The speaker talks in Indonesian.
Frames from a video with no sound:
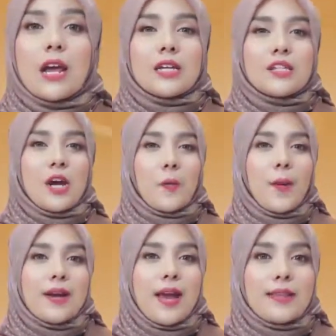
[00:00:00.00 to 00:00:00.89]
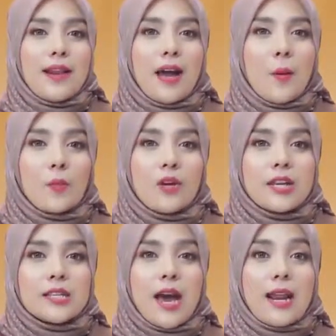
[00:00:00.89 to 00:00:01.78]
Siapa di antara kamu
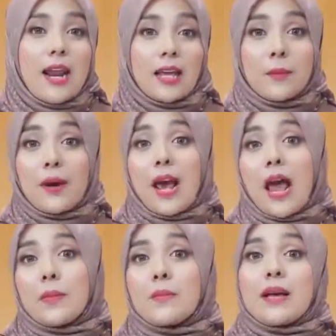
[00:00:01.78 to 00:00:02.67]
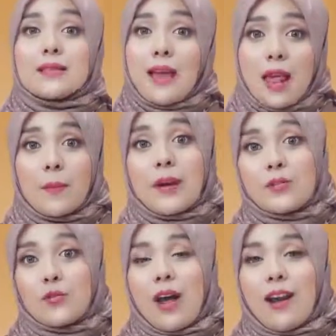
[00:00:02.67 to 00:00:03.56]
yang sekarang lagi mengalami masalah
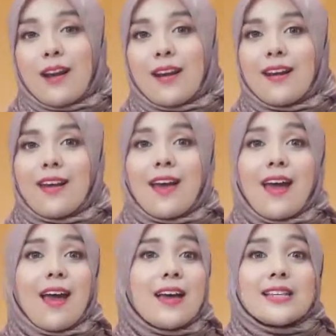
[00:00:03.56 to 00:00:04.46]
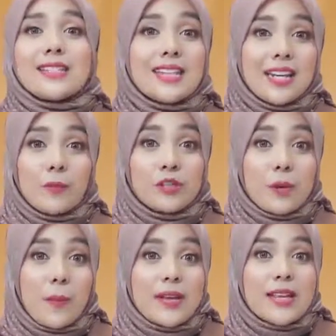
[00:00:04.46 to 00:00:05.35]
pemasukan? Sering ribut
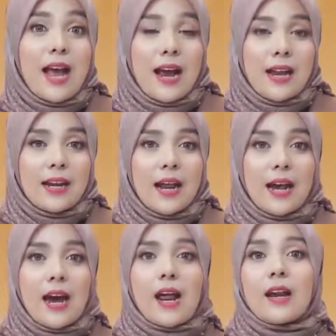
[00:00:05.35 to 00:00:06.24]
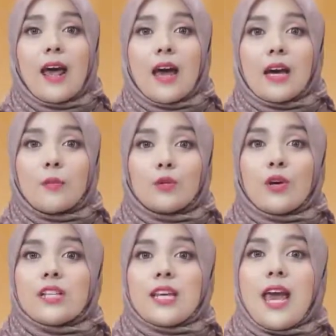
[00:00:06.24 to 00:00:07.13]
sama pasangan karena
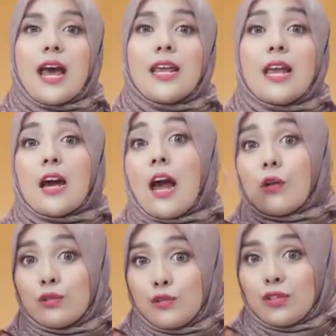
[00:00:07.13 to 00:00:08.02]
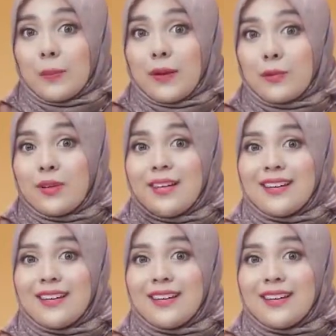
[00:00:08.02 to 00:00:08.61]
kebutuhan sehari-hari yang gak kunjung terpenuhi?